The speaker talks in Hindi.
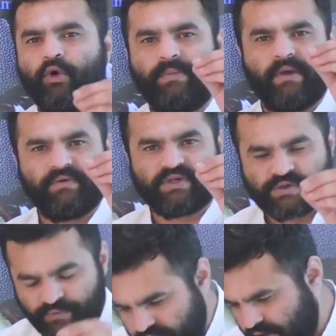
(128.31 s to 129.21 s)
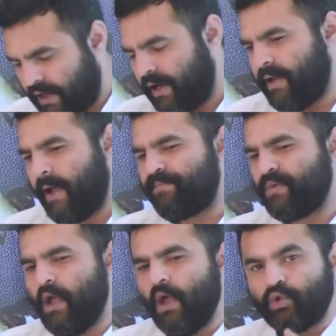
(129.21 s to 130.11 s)
कोई भी एक विशेष व्यक्ति के लिए
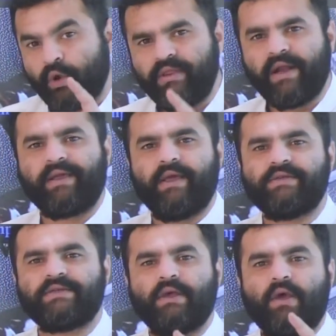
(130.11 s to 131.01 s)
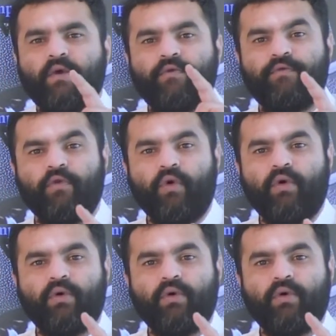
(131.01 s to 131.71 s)
तो इन दैट केस वो